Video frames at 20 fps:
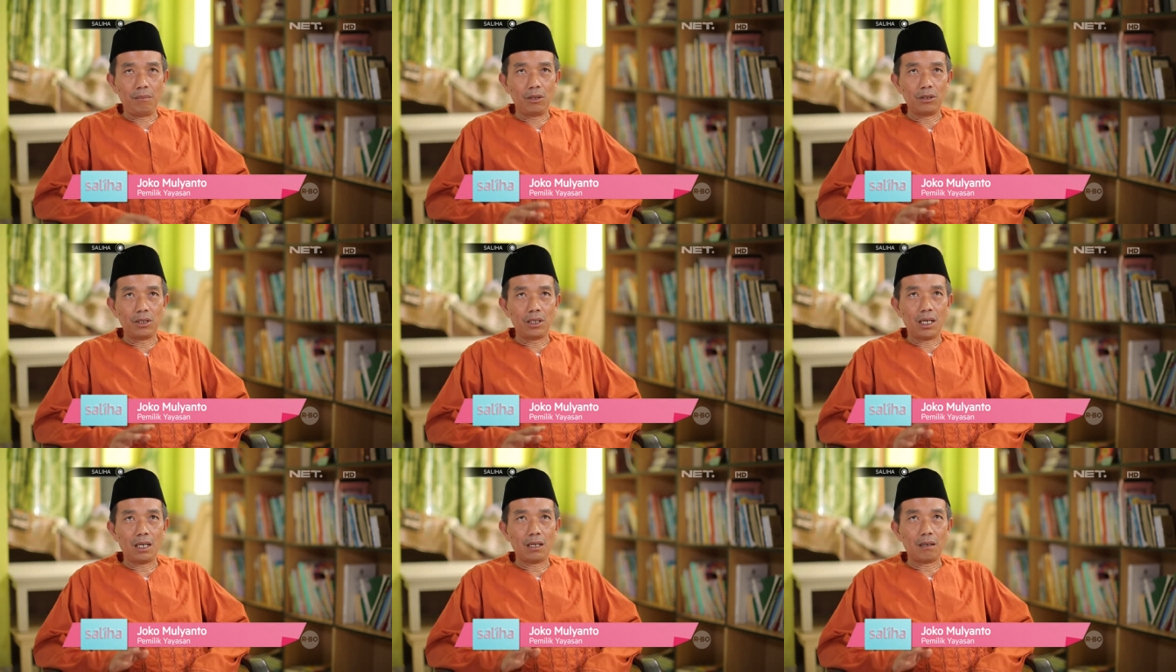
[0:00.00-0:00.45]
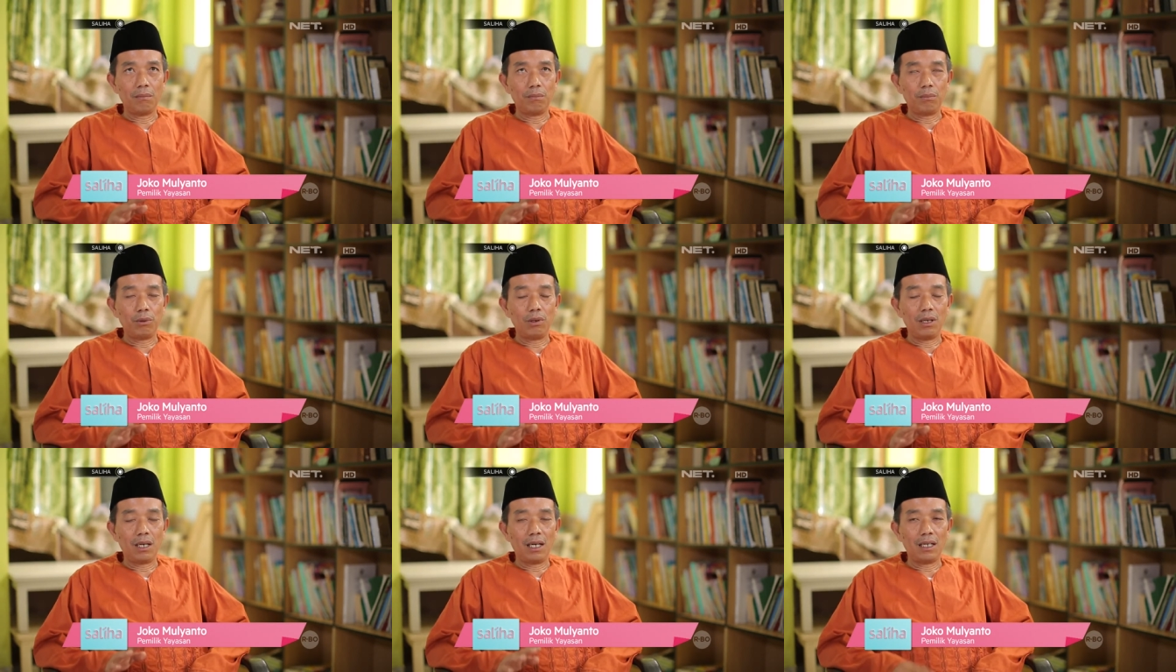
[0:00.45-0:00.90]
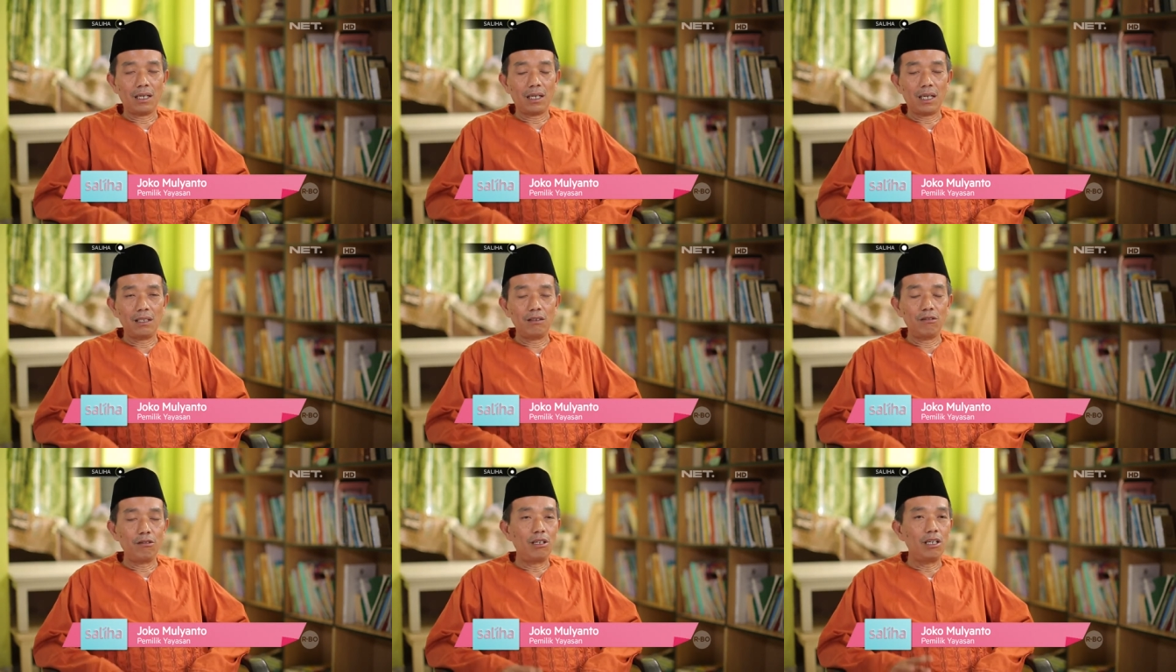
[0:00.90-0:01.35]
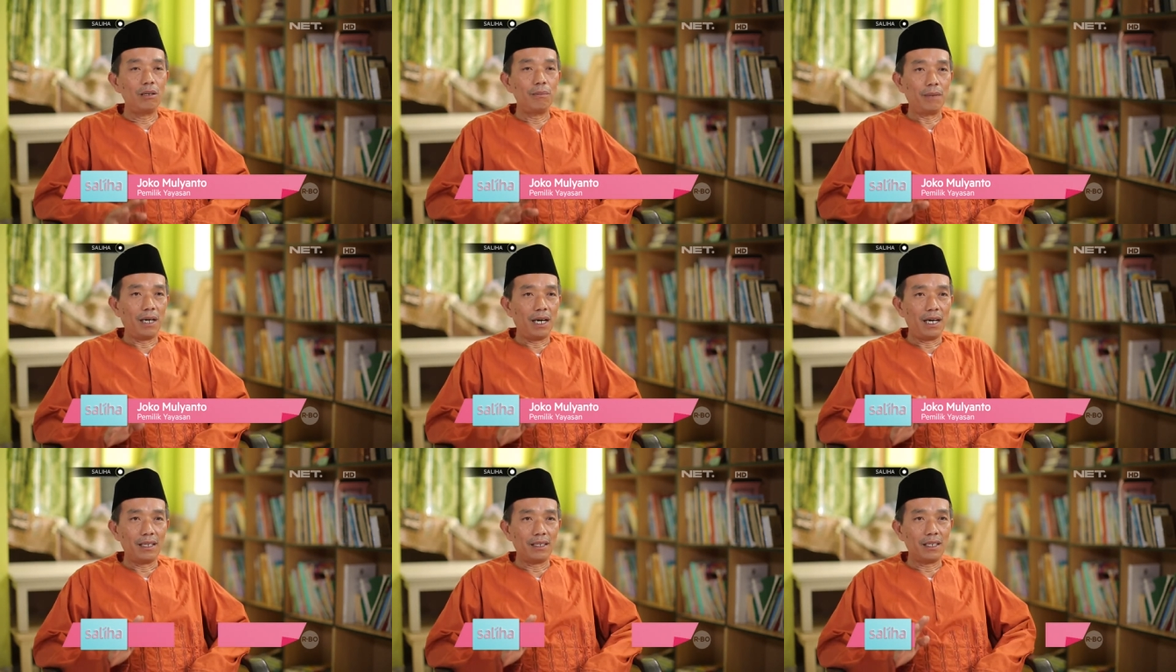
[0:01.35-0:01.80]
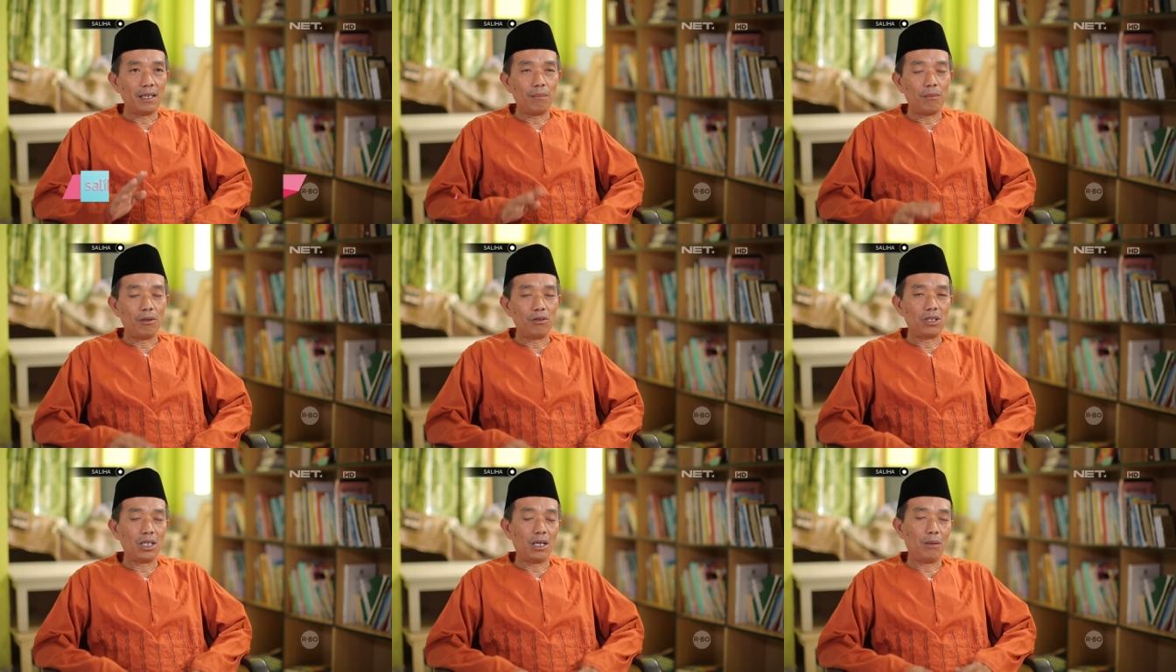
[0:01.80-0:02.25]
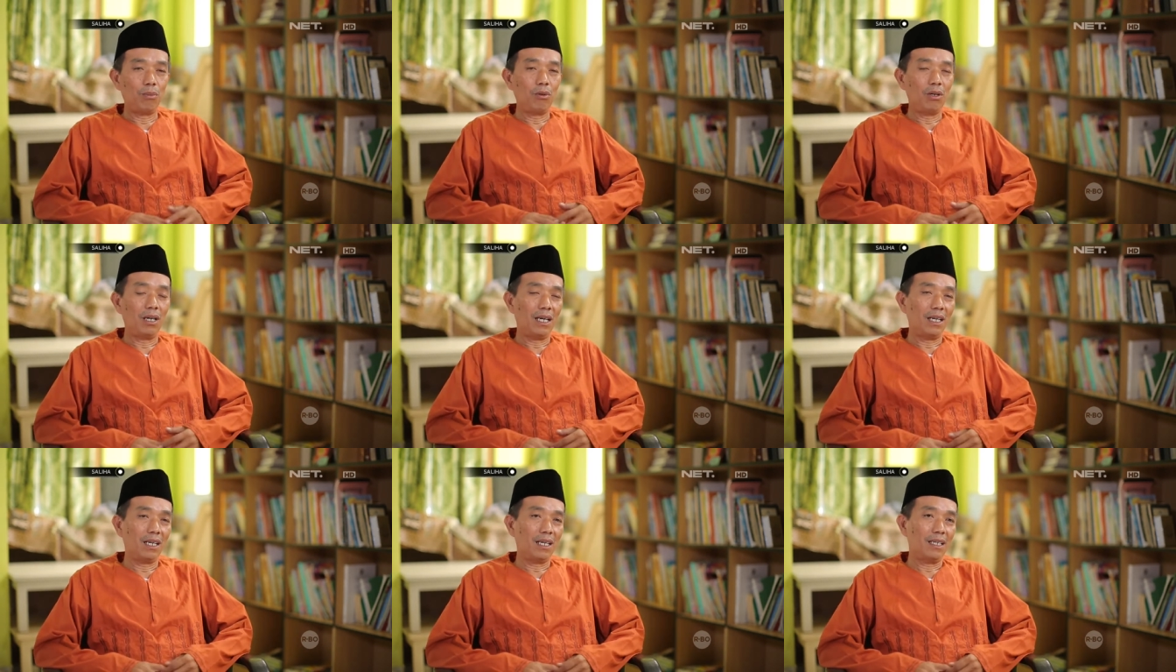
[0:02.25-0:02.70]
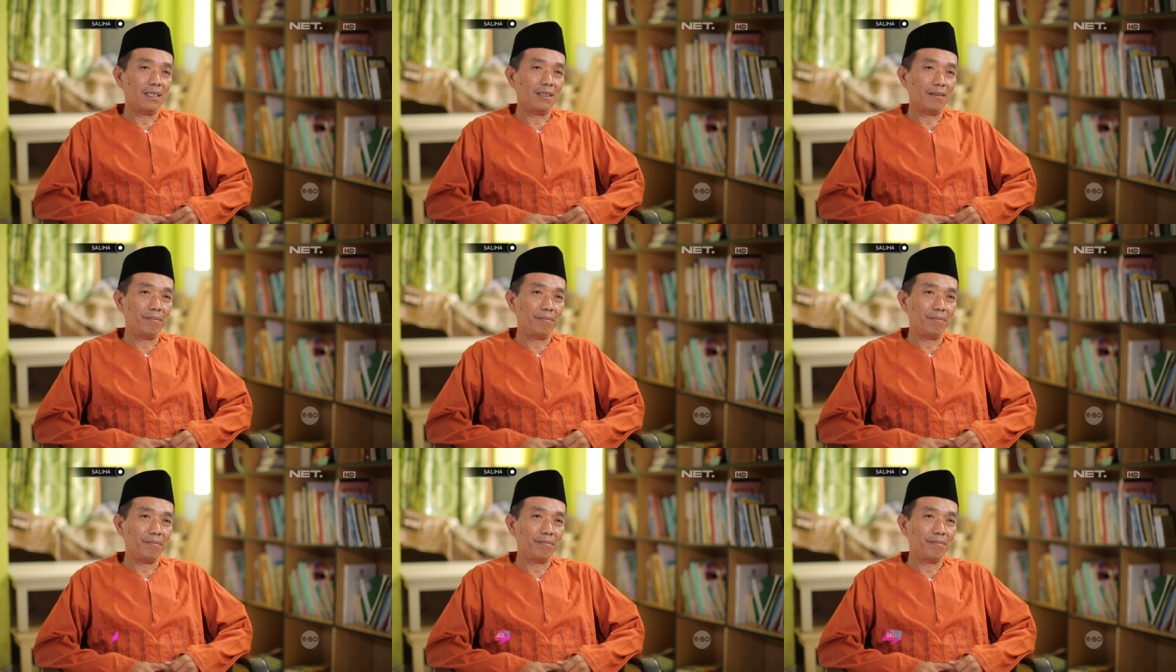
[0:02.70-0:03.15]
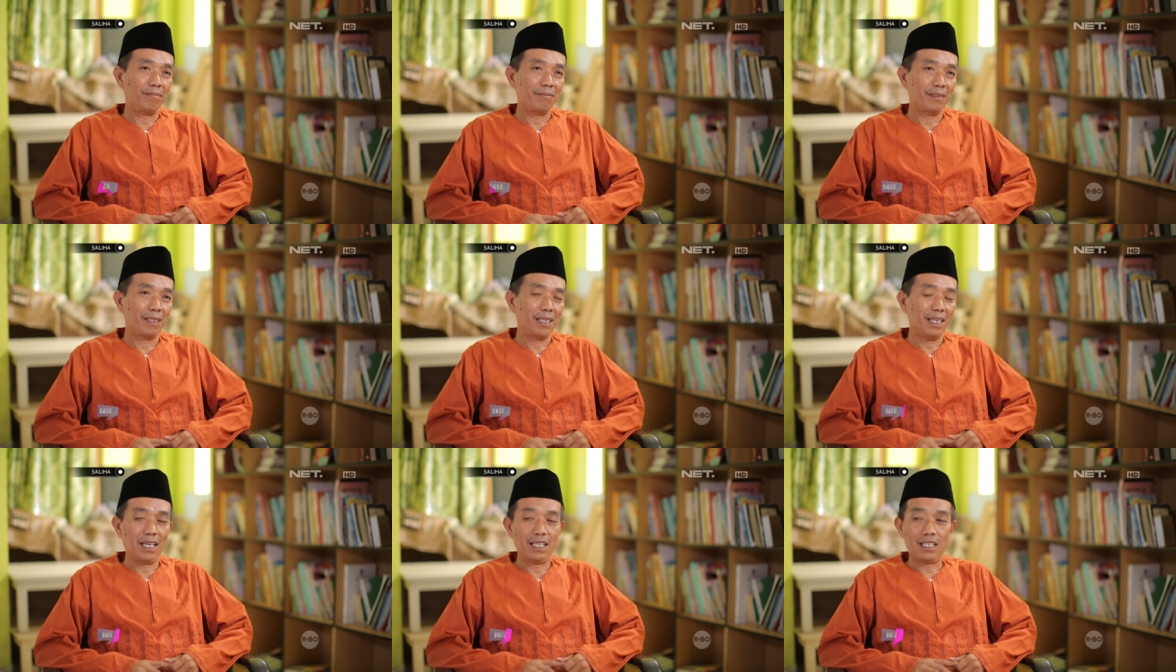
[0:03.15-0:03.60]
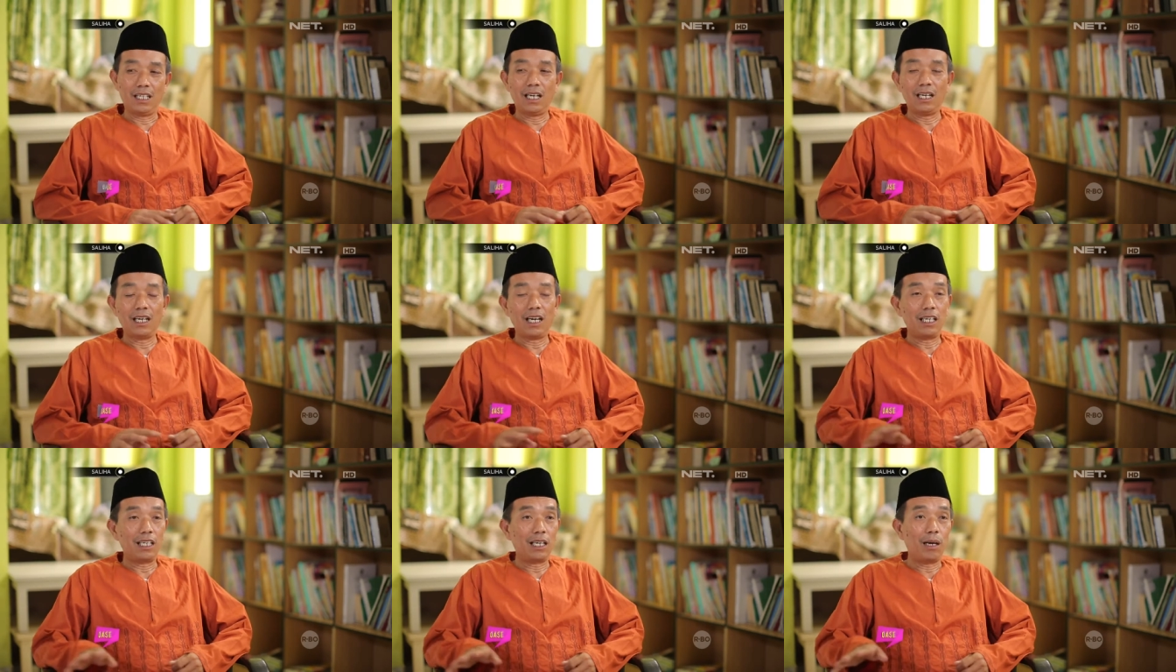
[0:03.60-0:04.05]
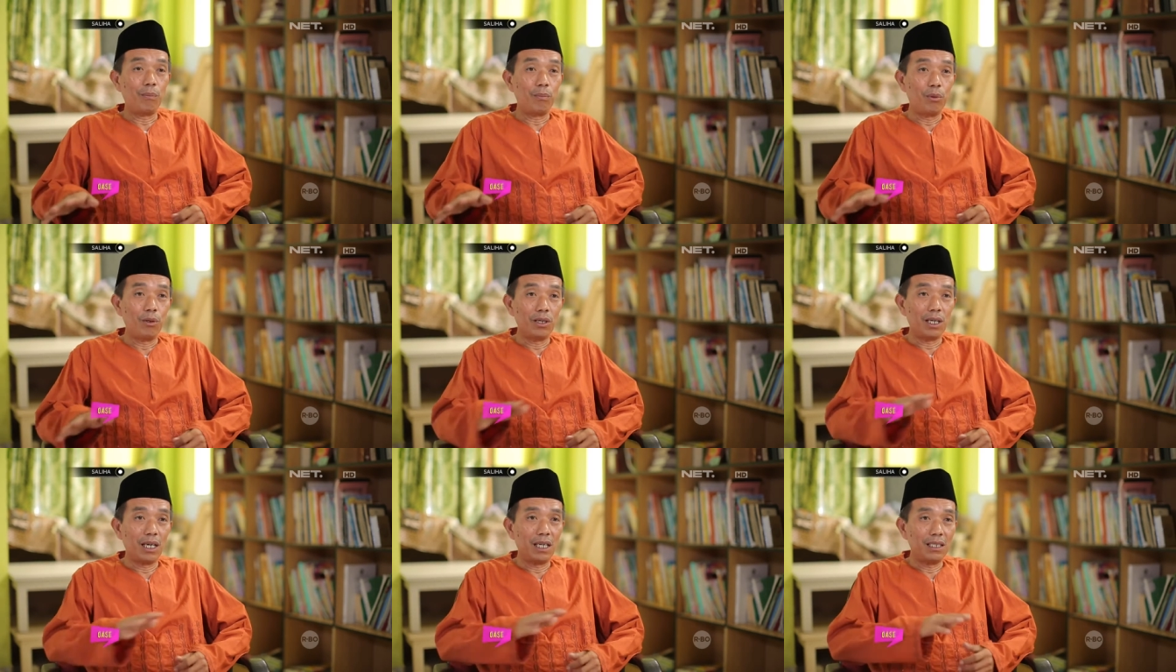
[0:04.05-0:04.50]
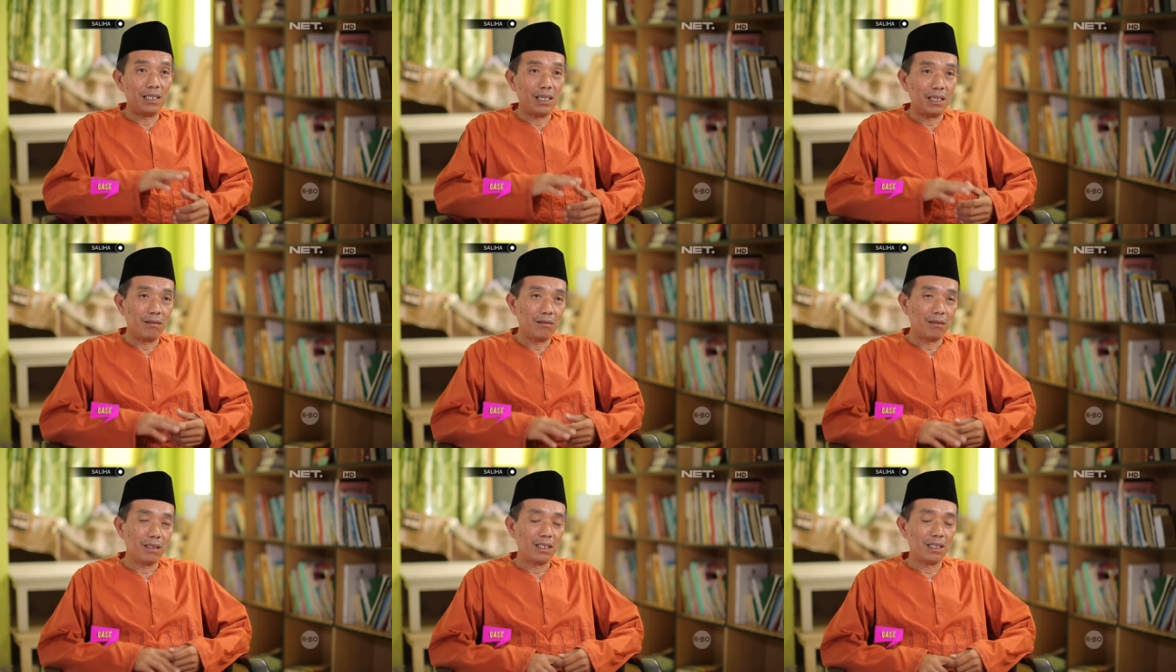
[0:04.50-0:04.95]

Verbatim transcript: Mau saya pulangkan itu lima anak mau saya pulangkan karena nggak nampung kan anu